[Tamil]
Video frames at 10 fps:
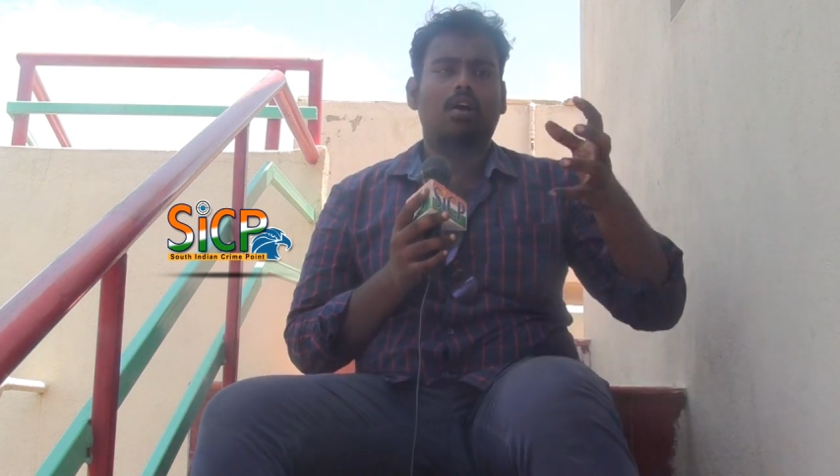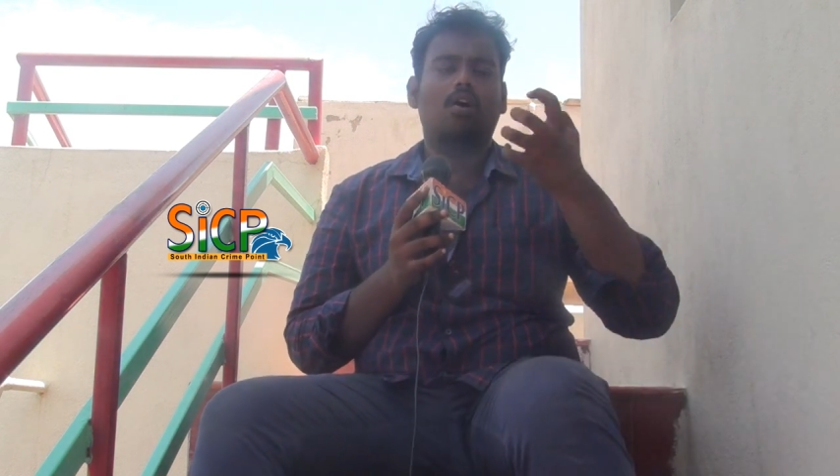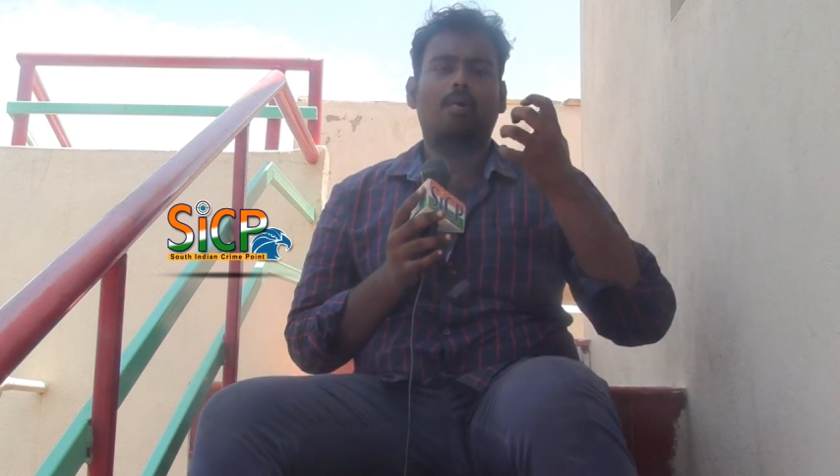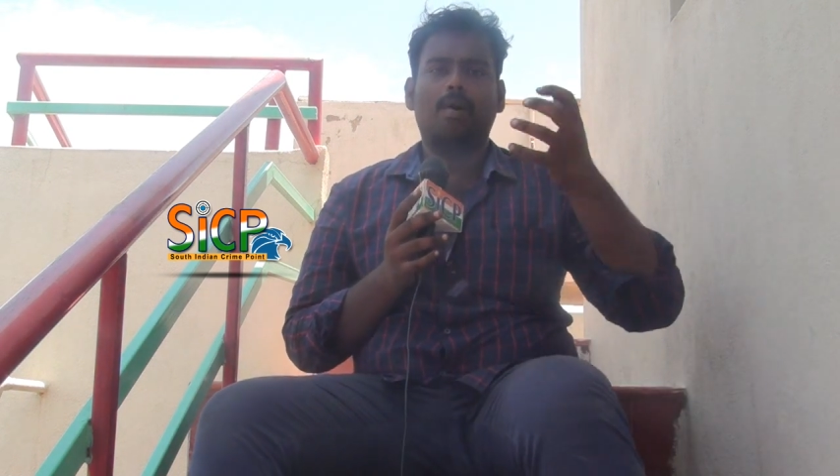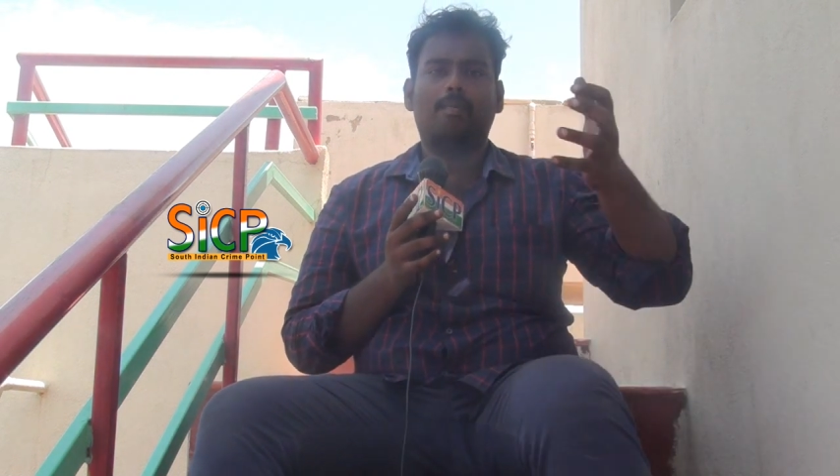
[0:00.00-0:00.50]

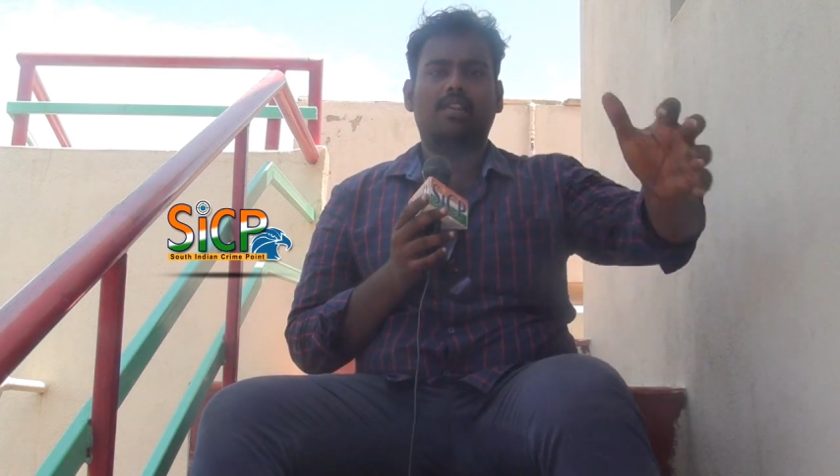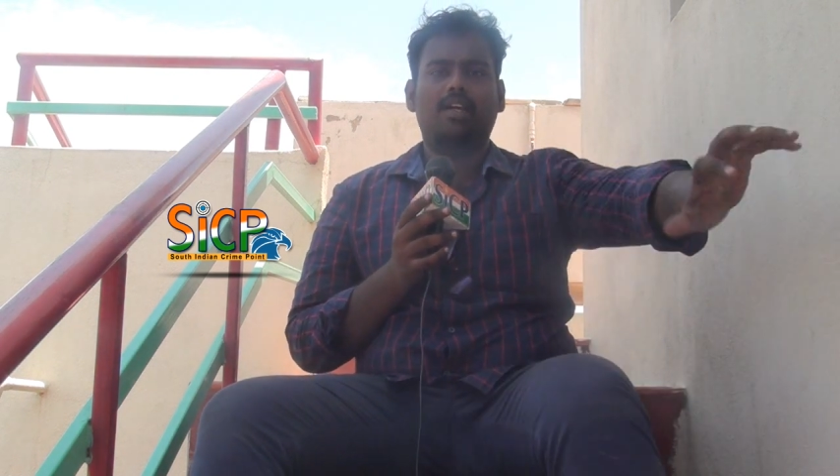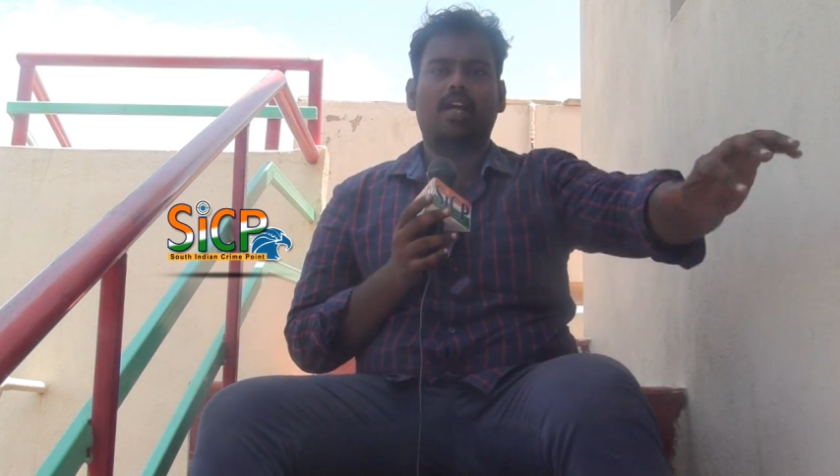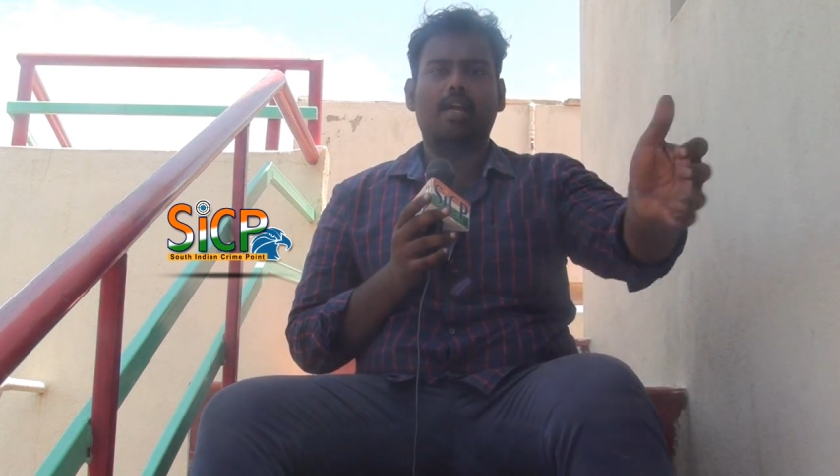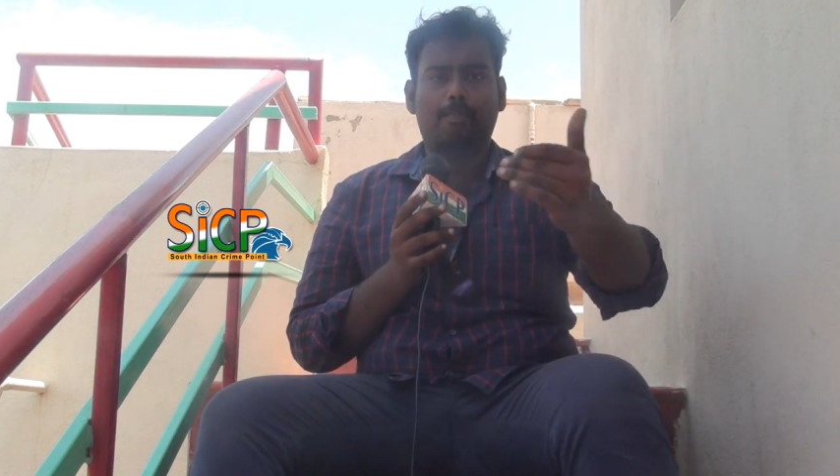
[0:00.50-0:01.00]
கவர்மெண்ட்
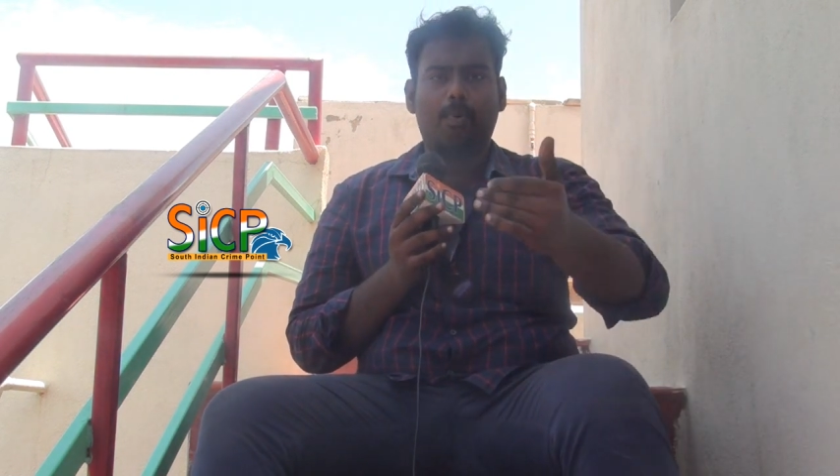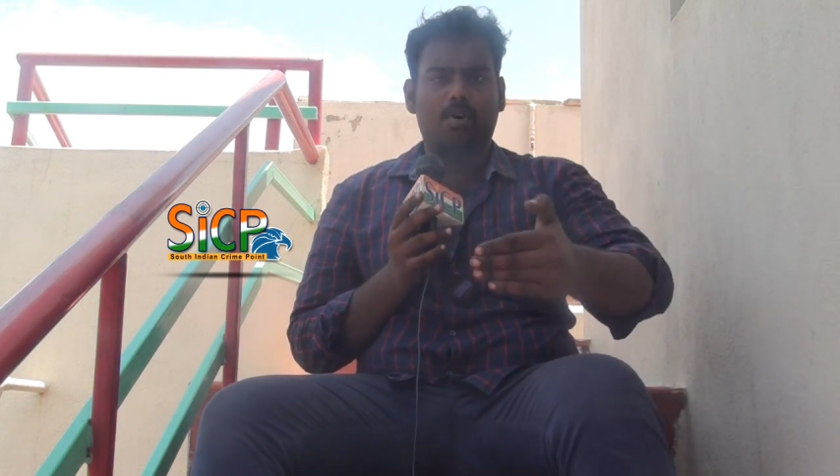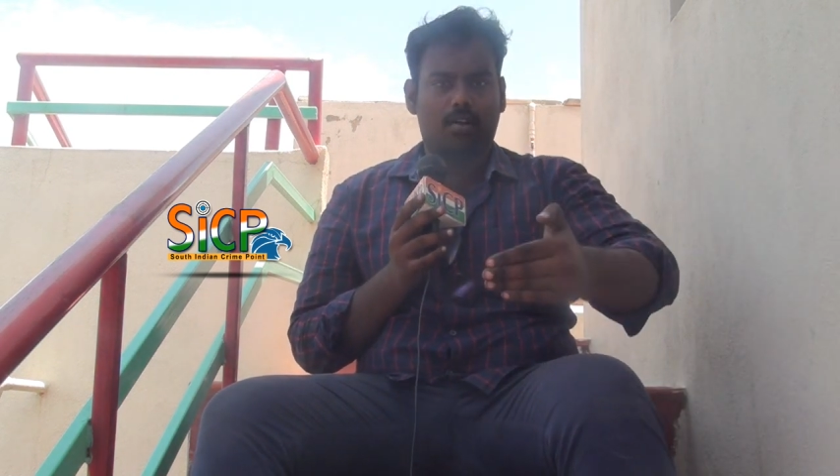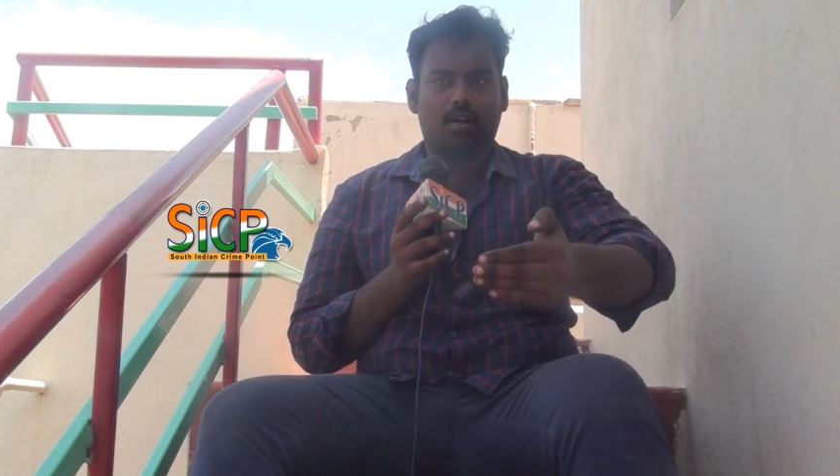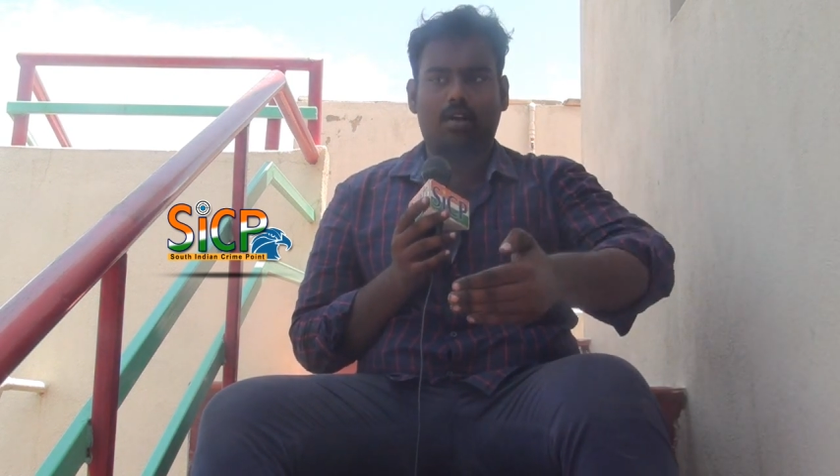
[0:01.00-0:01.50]
பார்த்தீங்கன்னா இப்போ
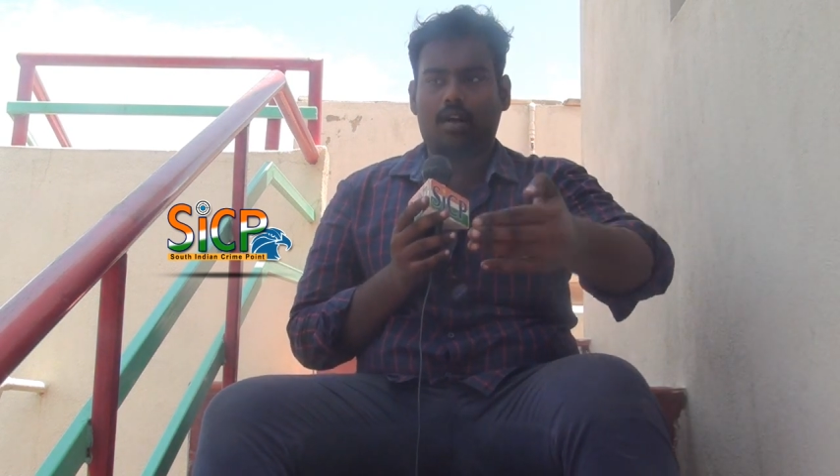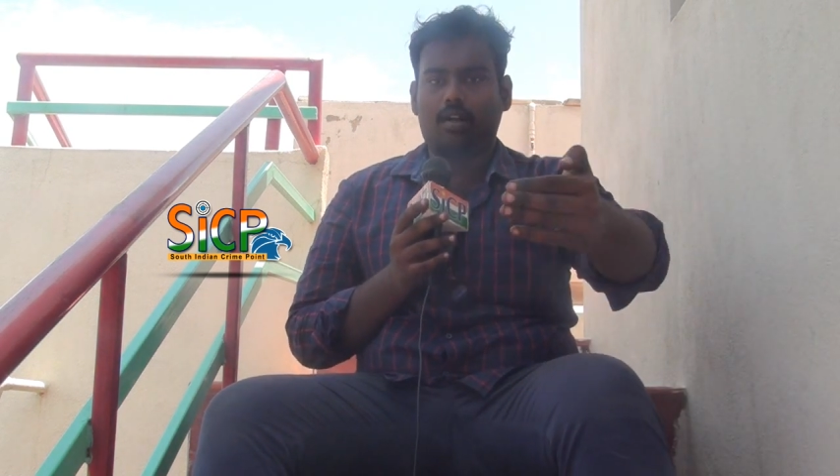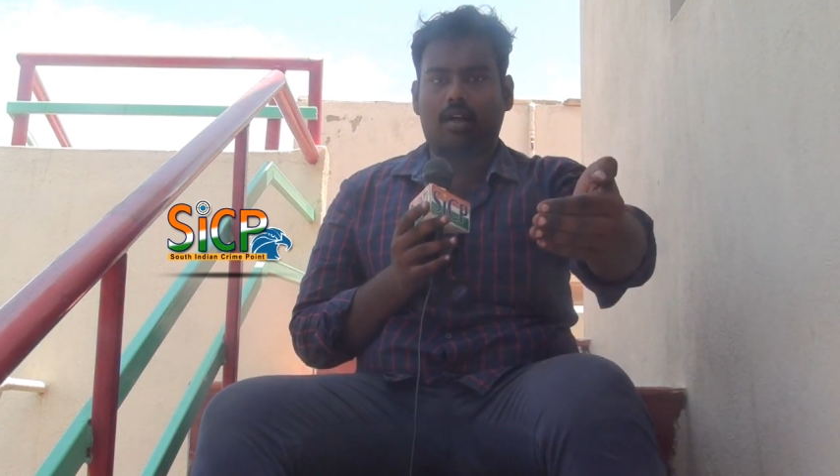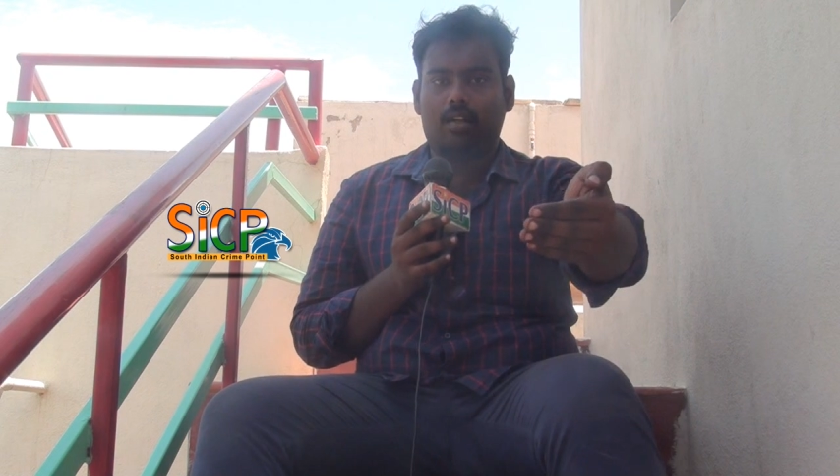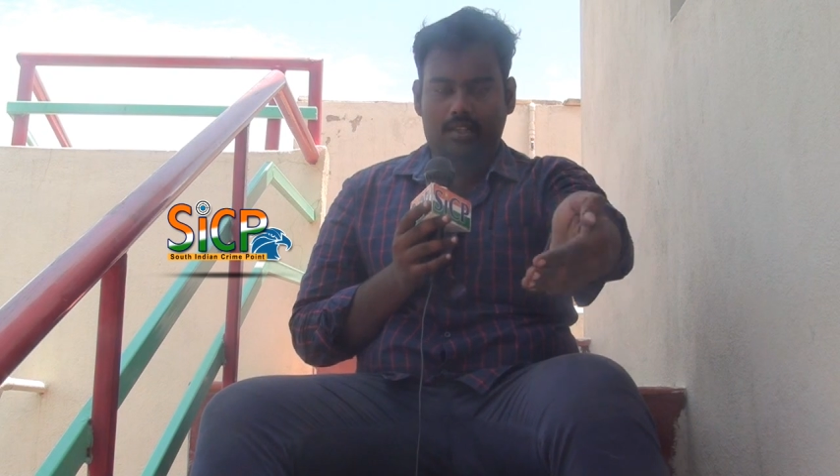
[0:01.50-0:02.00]

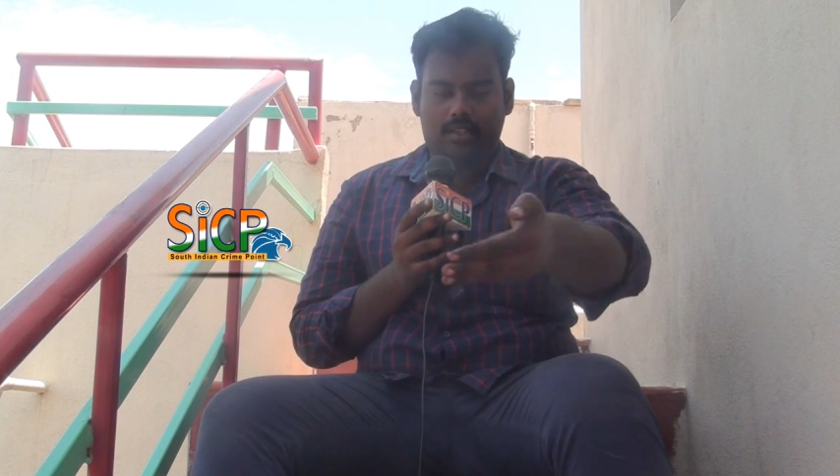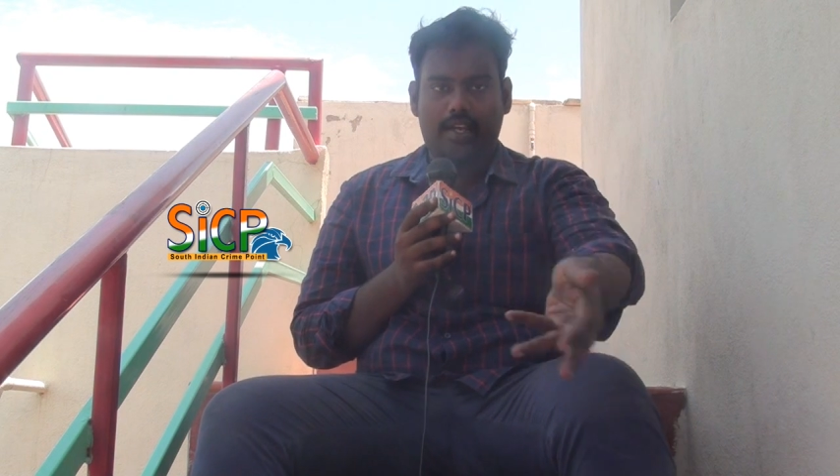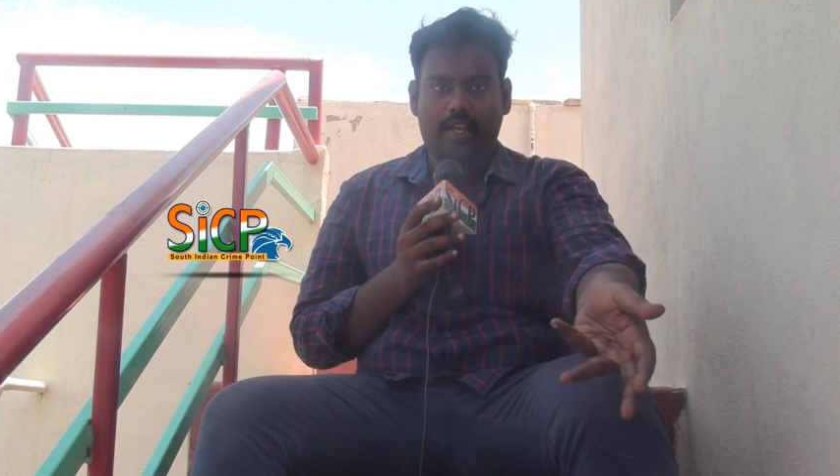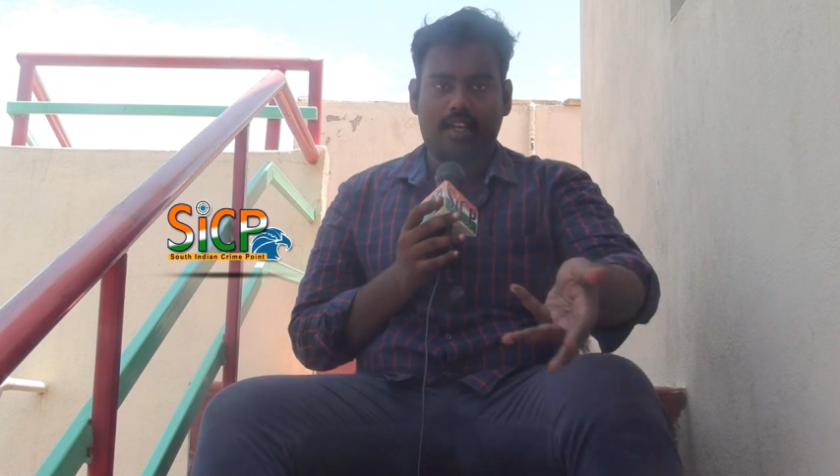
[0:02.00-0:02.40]
கரண்ட் இந்த